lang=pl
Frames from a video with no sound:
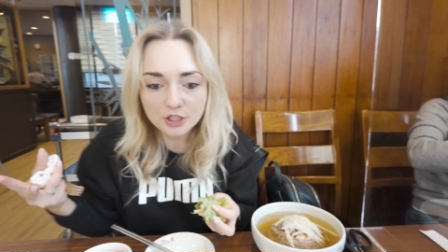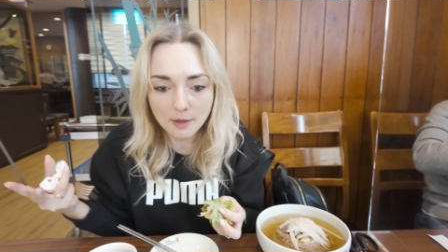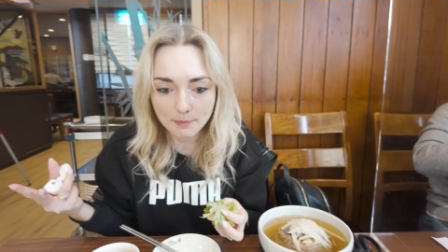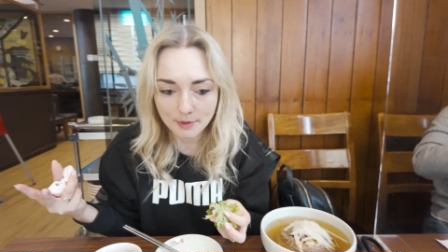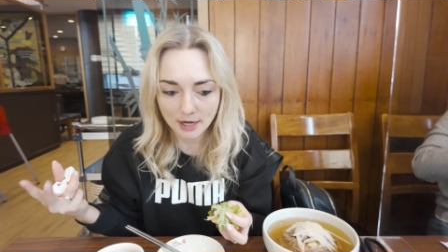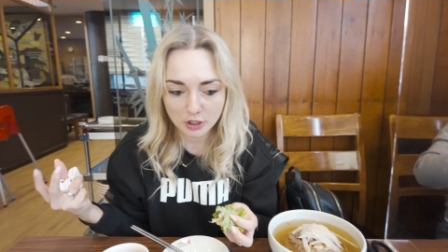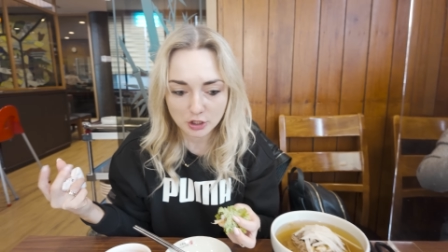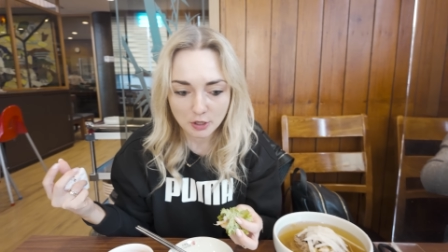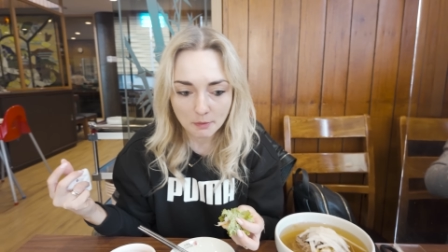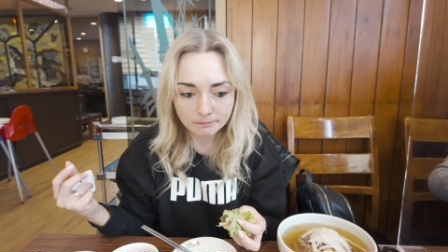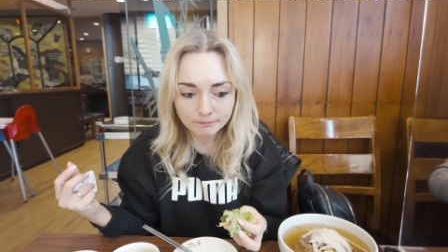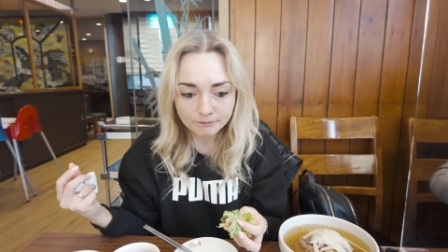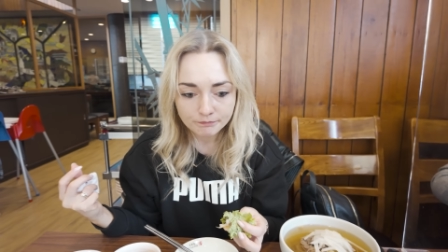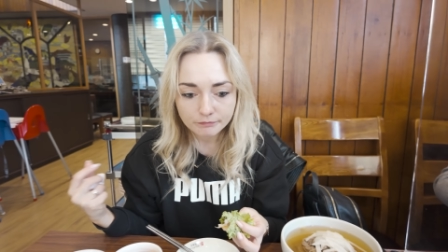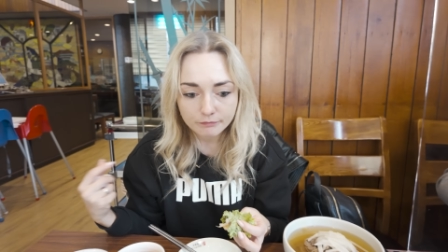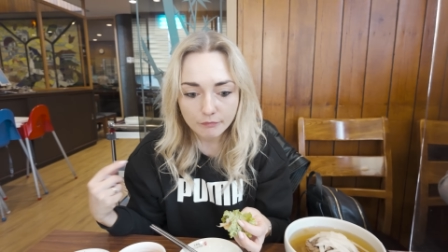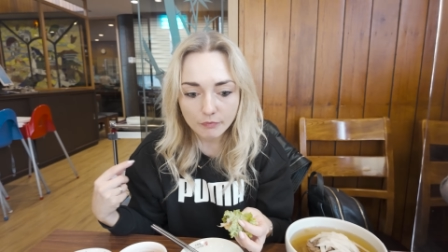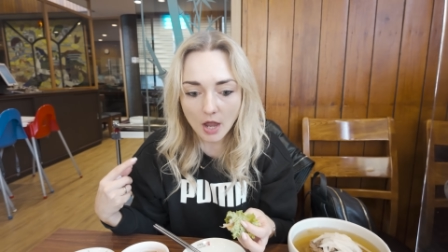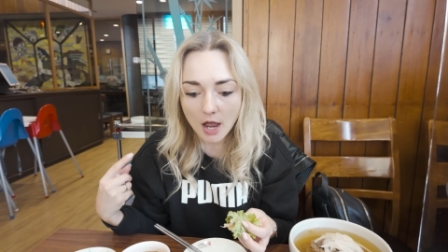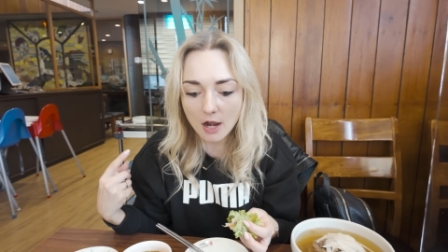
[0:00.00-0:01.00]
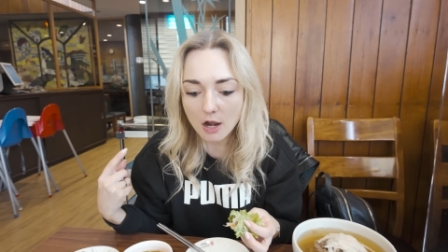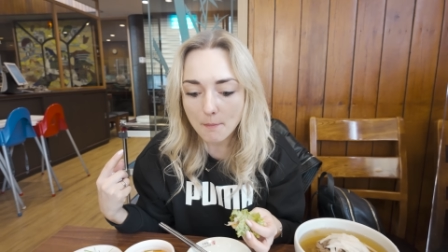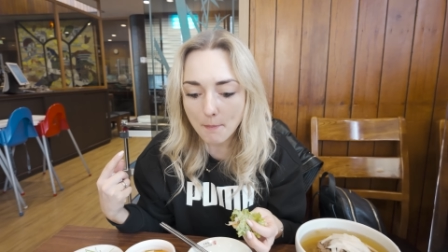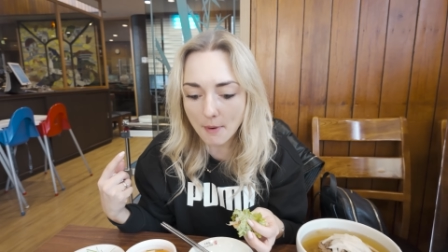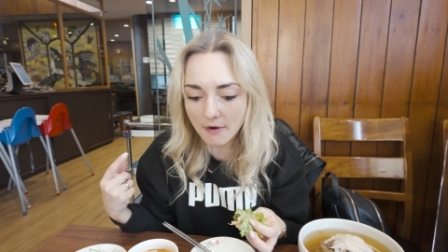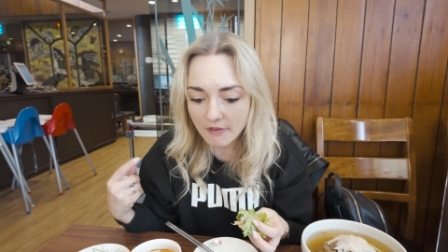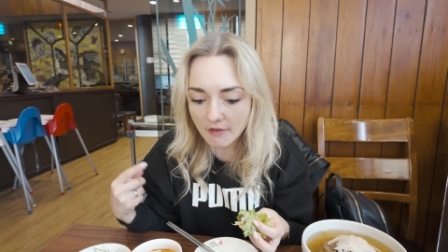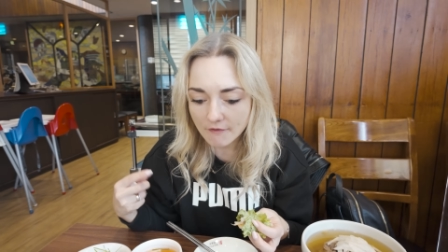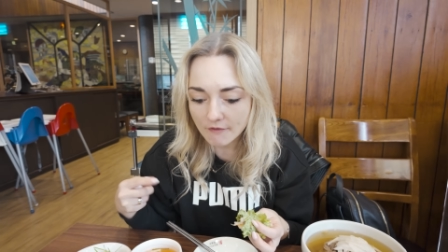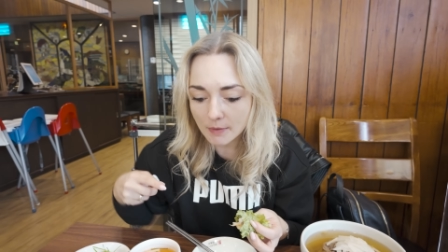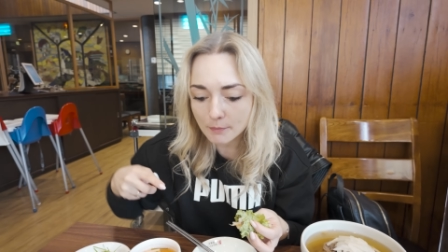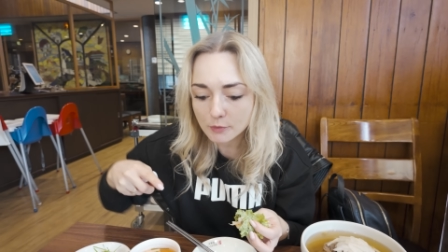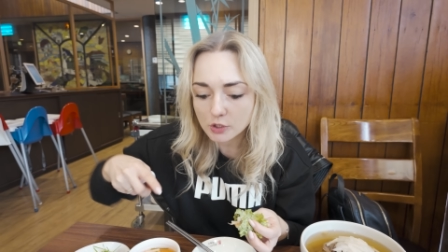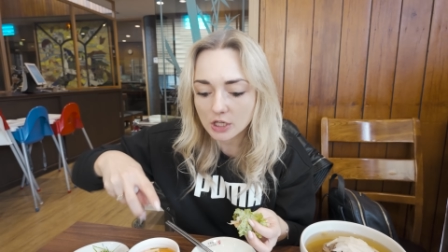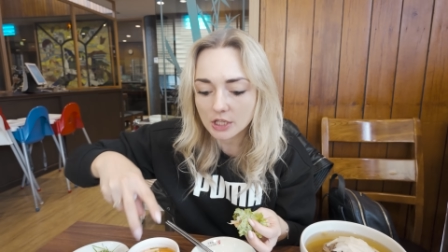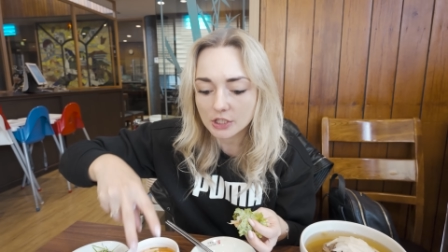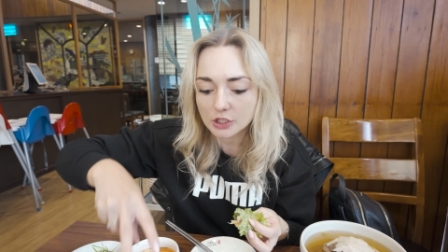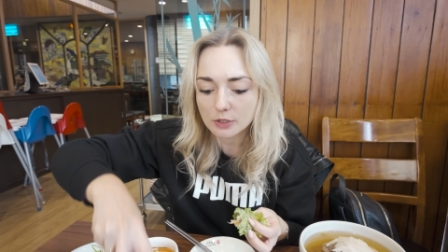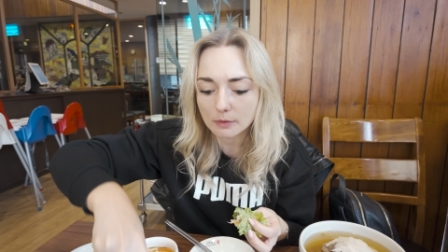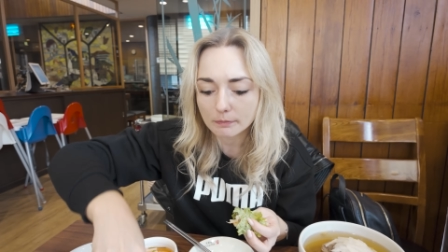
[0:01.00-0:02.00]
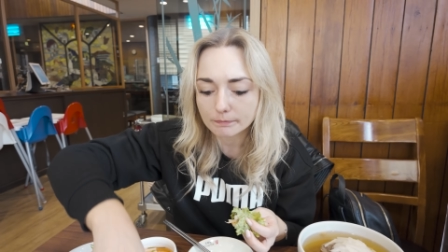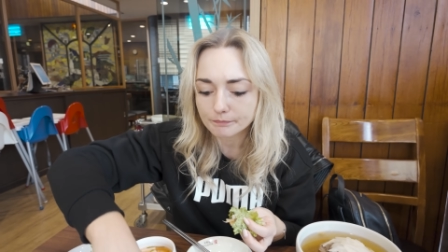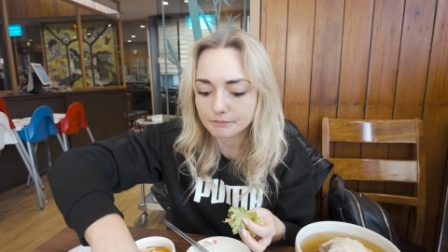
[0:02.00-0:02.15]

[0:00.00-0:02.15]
zabrać. Ale powiem wam, tak, że... Tak, wszystko